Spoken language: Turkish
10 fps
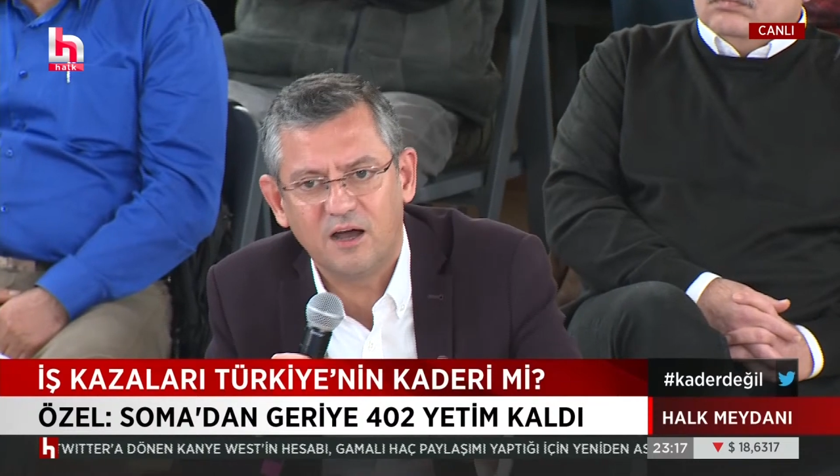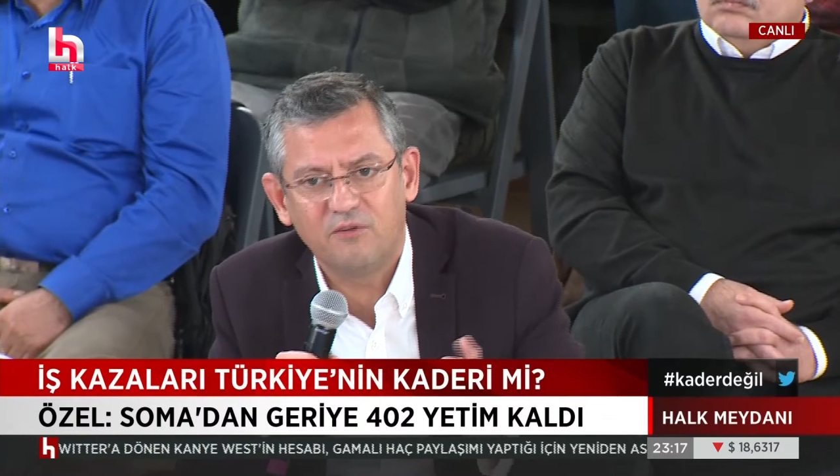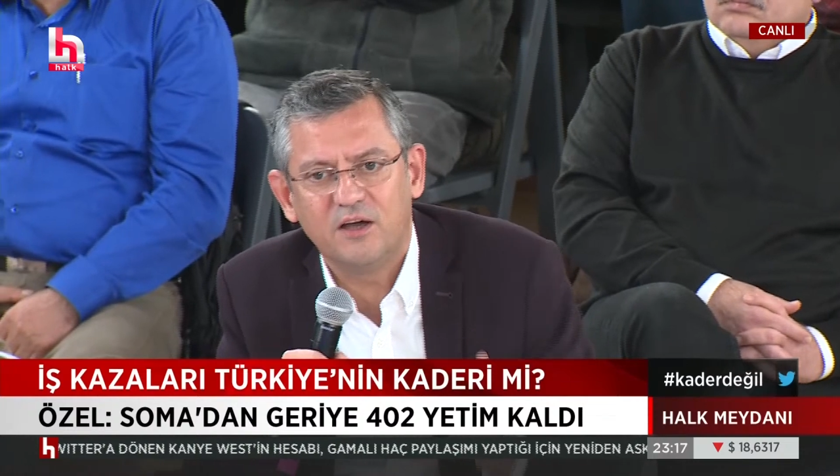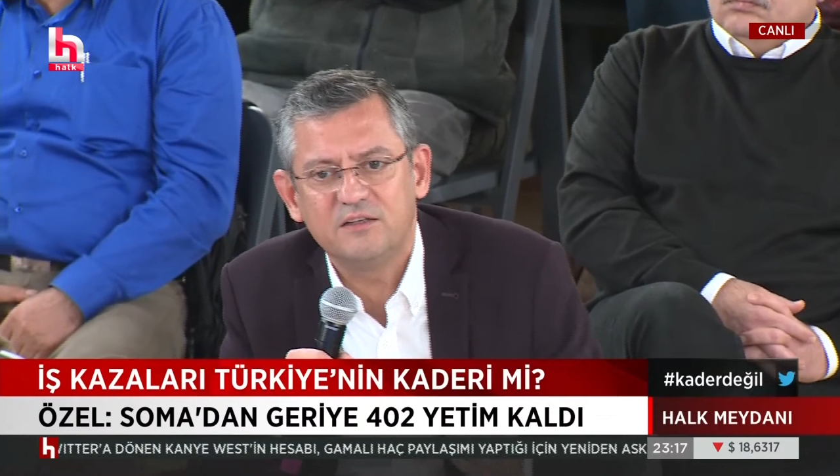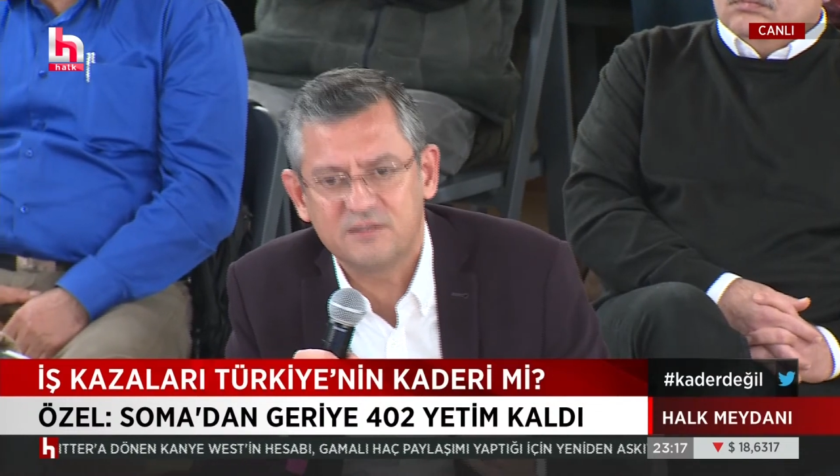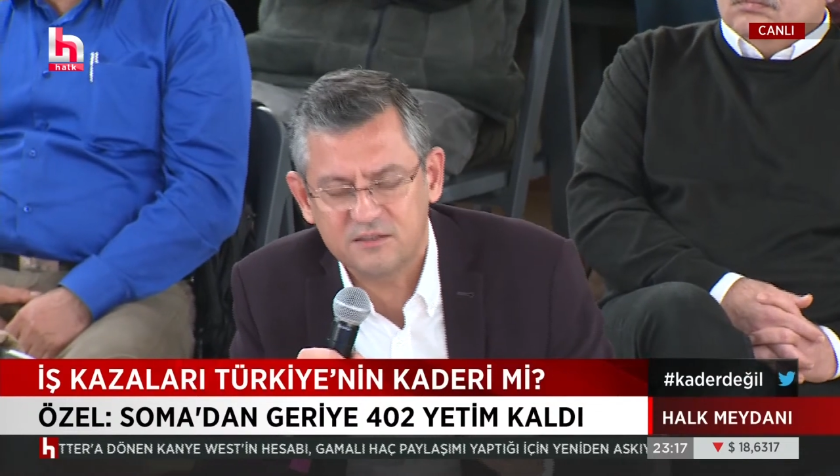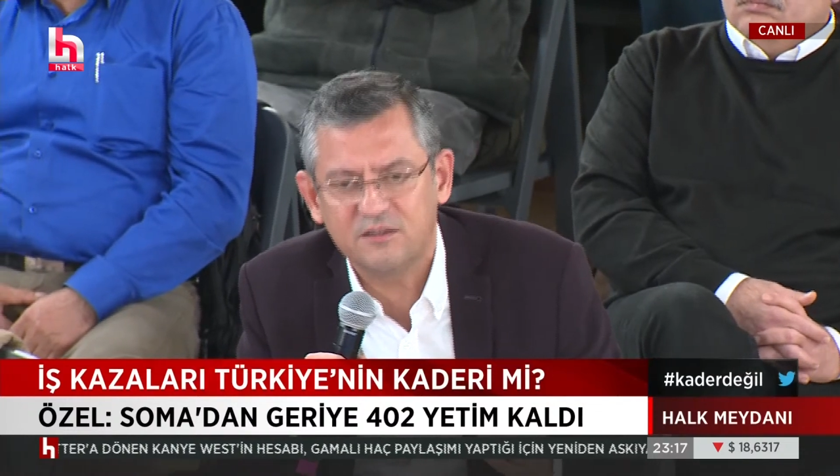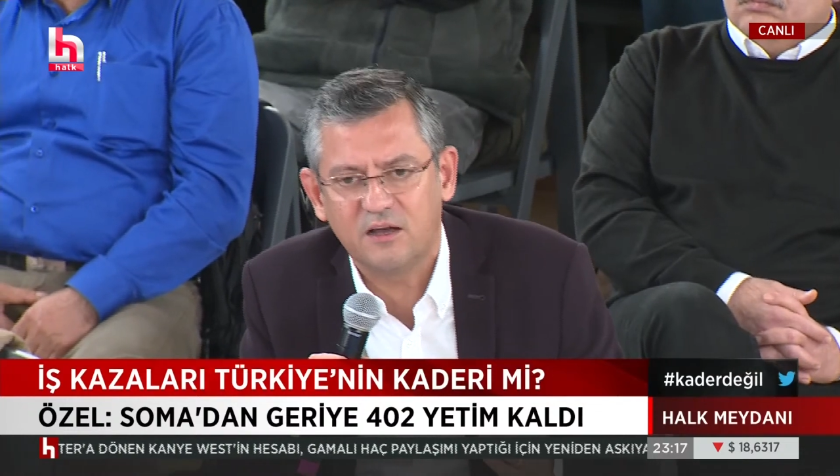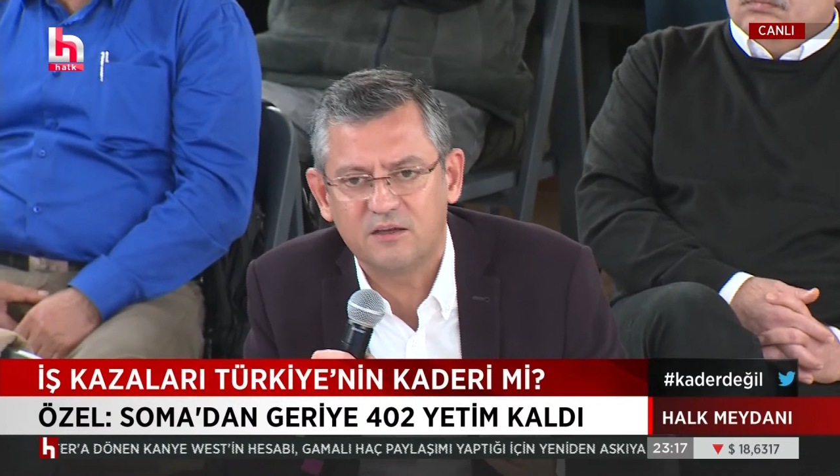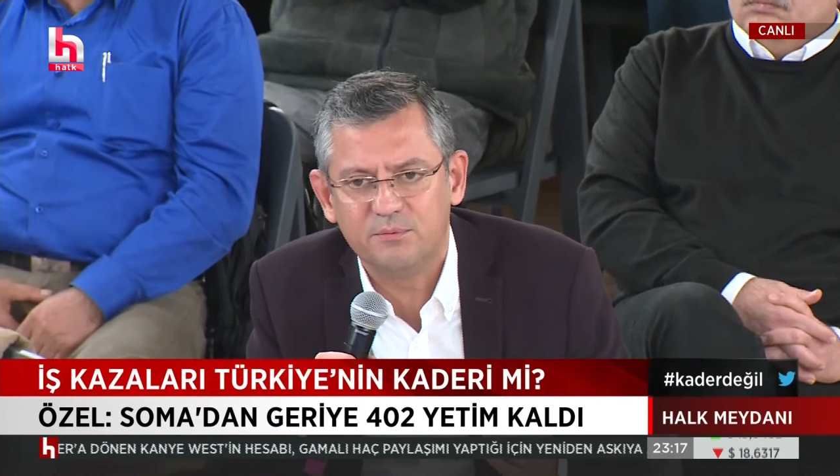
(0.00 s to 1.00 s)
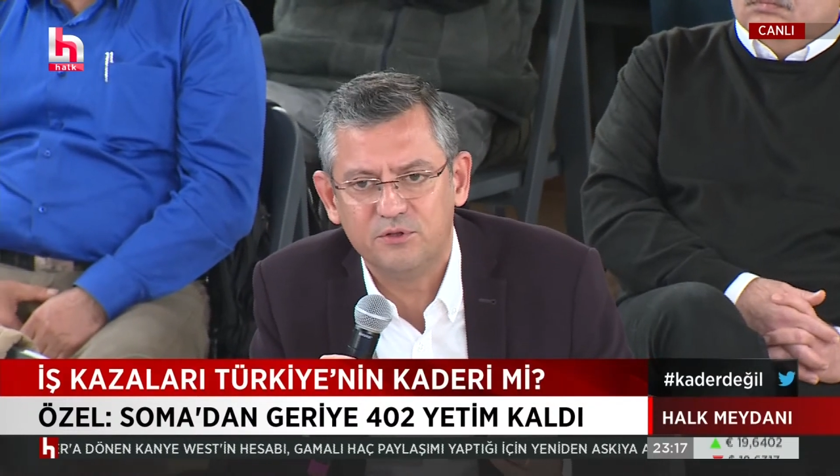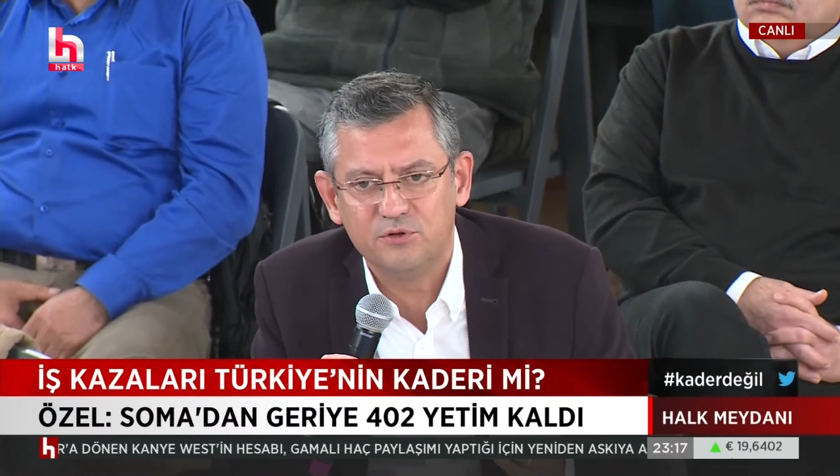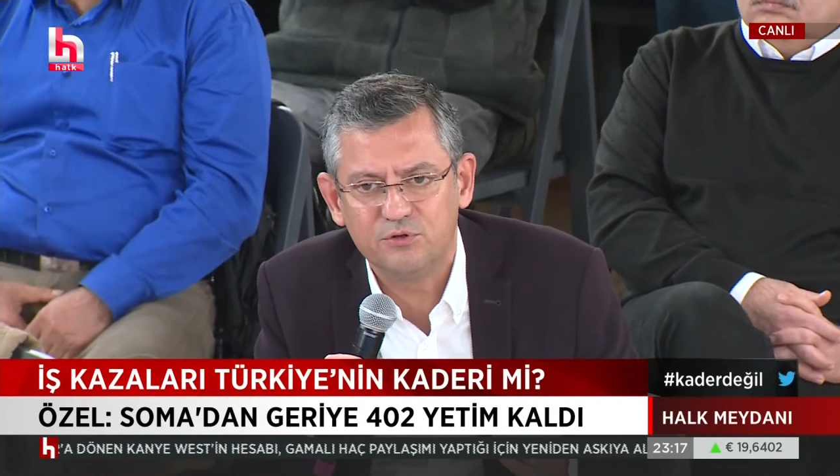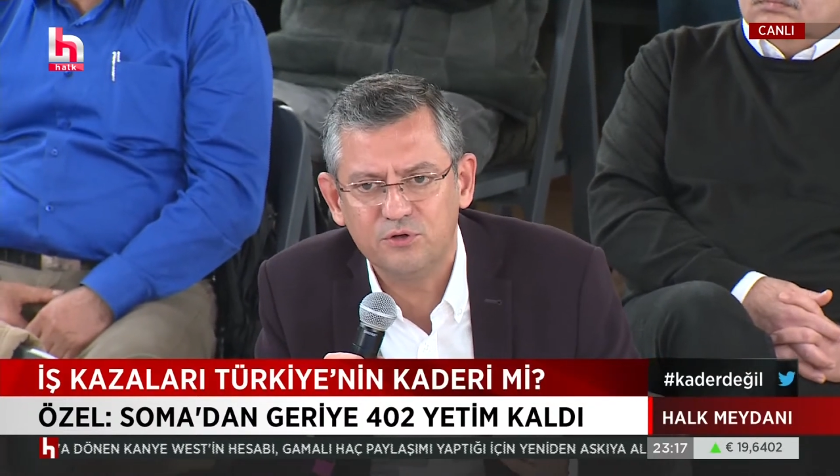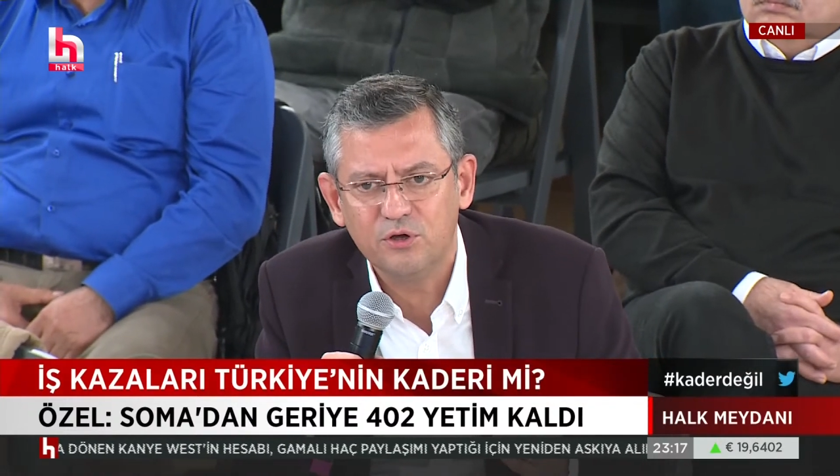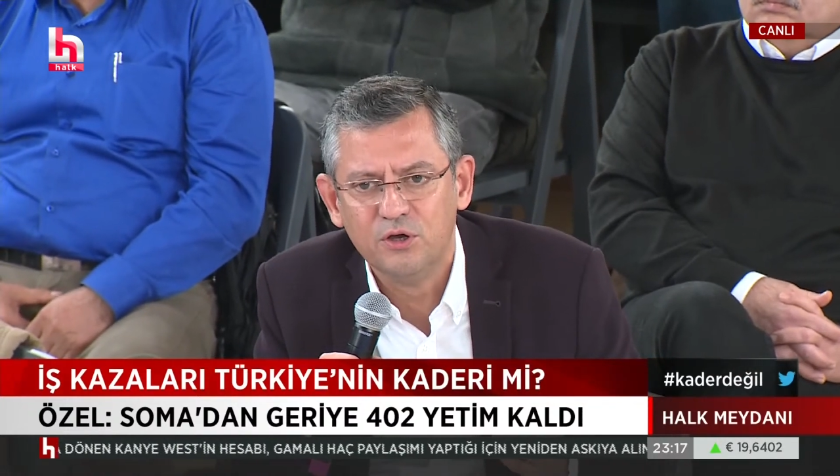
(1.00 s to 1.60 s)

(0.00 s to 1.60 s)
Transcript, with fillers: davayı sıkı takip ediyordu.